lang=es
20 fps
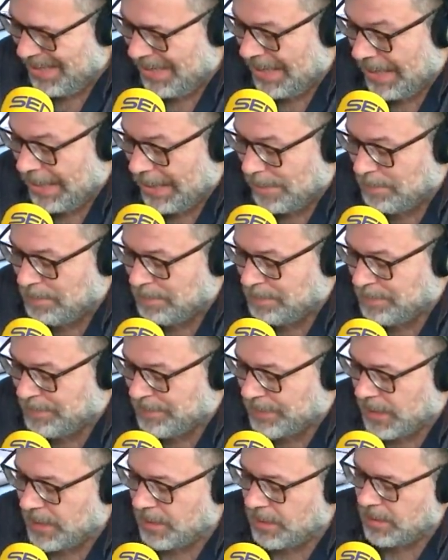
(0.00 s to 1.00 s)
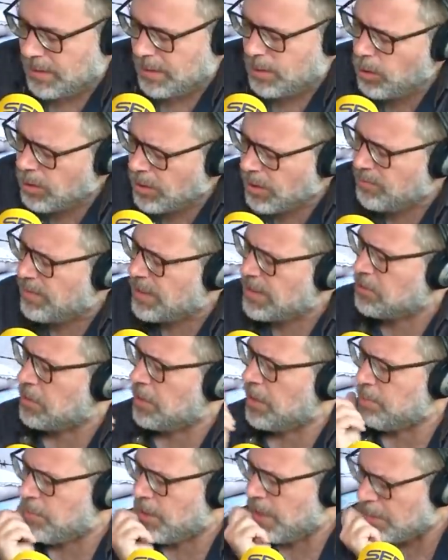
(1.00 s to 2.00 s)
y, em, y luego
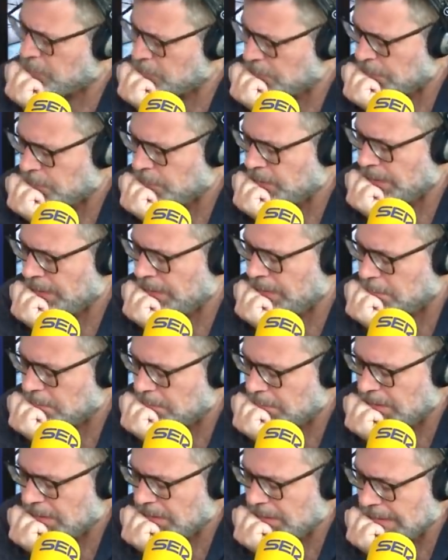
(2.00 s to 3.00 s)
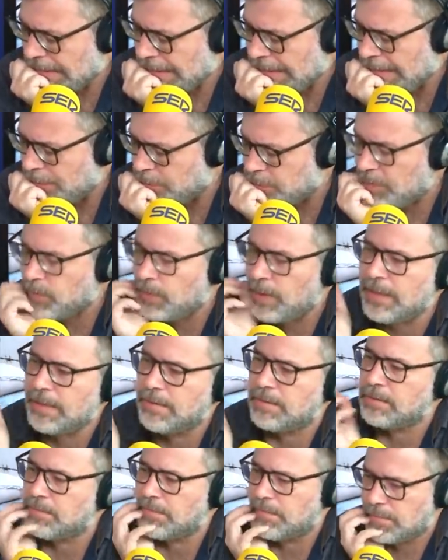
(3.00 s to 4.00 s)
reflexioné por la noche, porque dije, claro,
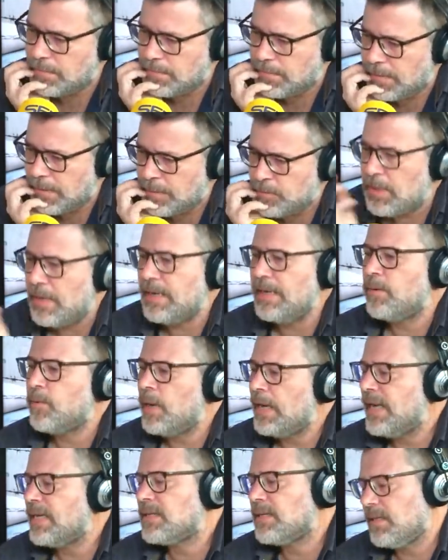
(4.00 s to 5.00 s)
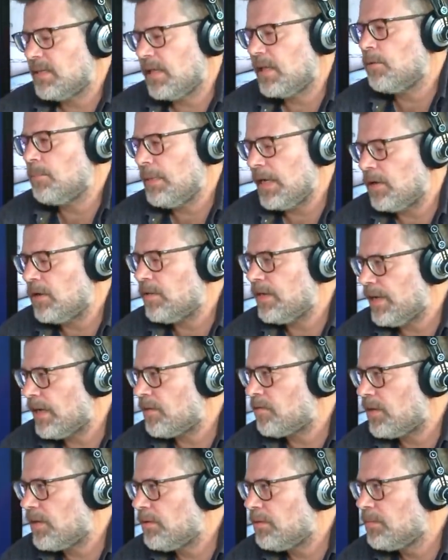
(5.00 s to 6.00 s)
igual, vamos a ver, igual le ha sentado mal lo de
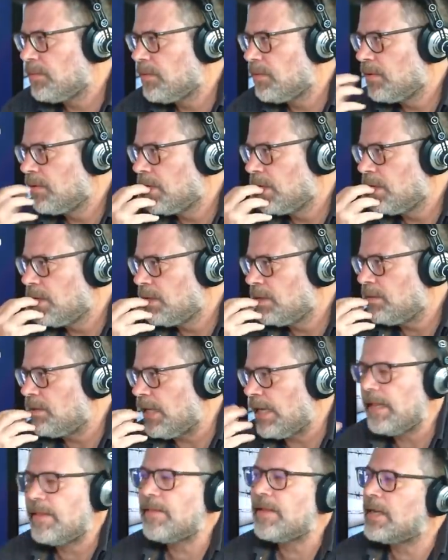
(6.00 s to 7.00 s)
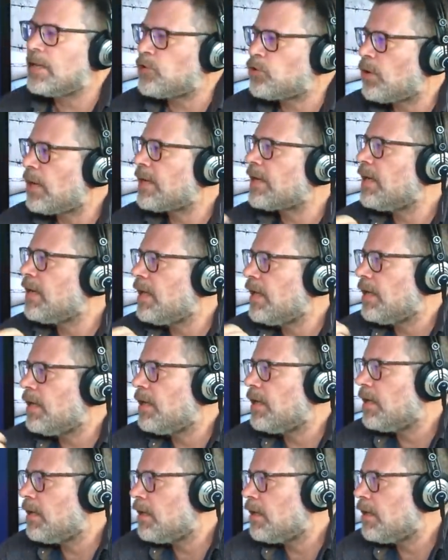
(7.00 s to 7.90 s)
nazi. Ya, verdad. Tiene derecho a que le.